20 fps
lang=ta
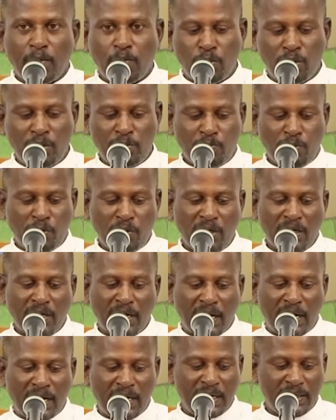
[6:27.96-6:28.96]
முன்பொரு
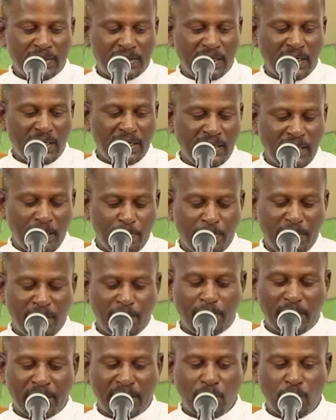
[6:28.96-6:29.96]
காலத்தில்
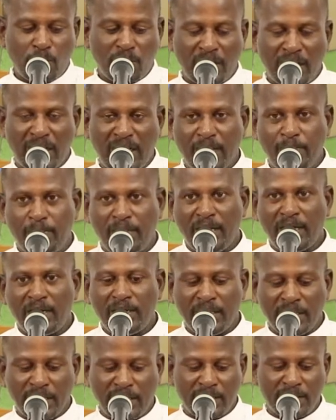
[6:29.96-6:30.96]
எப்படிப்பட்ட ஒரு நிலைமையில்
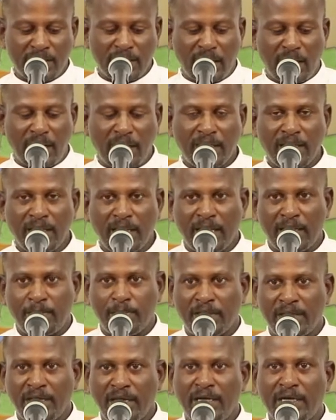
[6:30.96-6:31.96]
இருந்தா
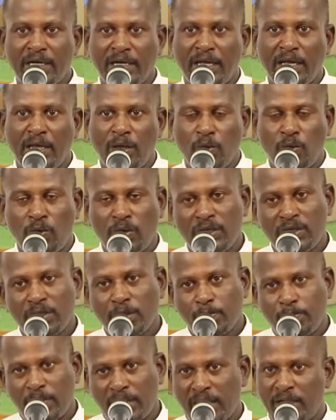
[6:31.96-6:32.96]
என்பதை நீ
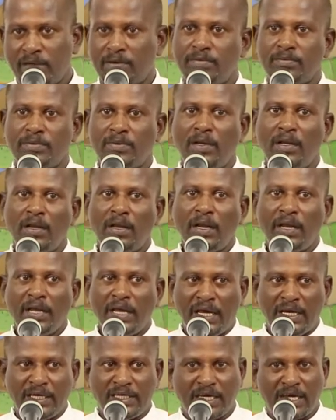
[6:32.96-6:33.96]
யூகித்துப்பார்
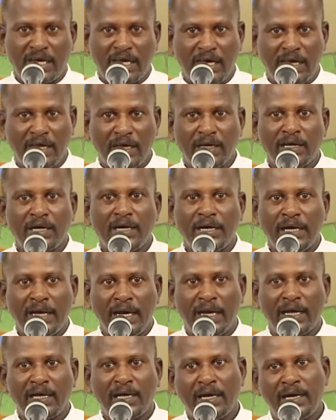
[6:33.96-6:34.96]
இன்றைக்கு
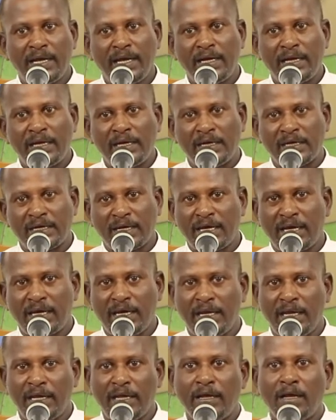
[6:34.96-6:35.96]
நிலங்களை இன்றைக்கு
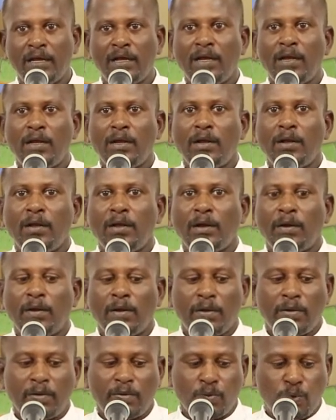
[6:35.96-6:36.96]
நீ
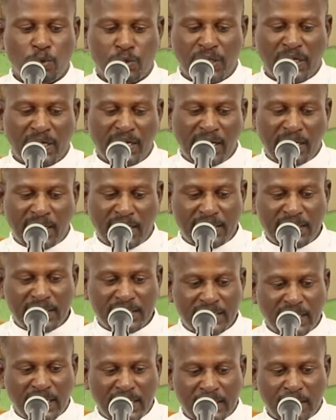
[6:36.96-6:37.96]
குத்தகைக்கு
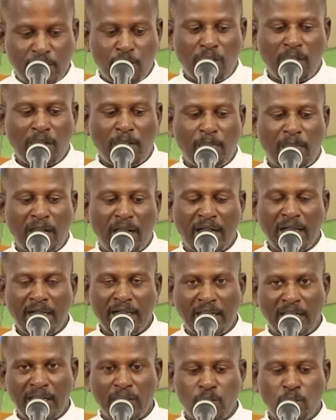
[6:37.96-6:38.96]
எடுத்து அதன் மூலமாக
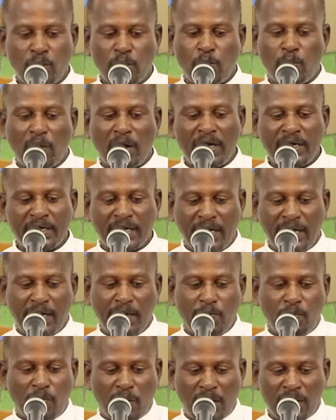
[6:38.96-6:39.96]
நல்லதொரு வாழ்க்கையை
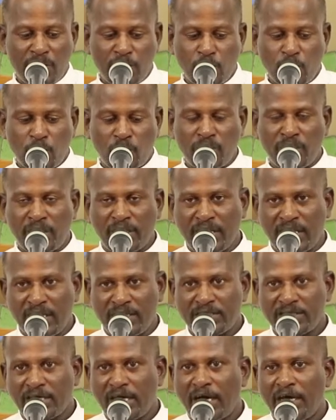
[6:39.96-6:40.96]
வாழ்ந்து
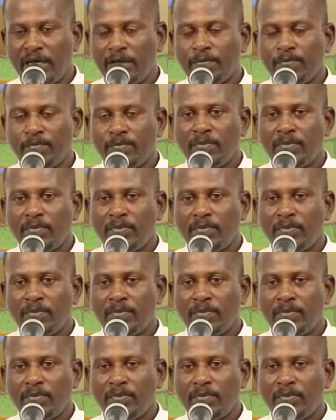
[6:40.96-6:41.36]
கொண்டிருக்கின்றாய்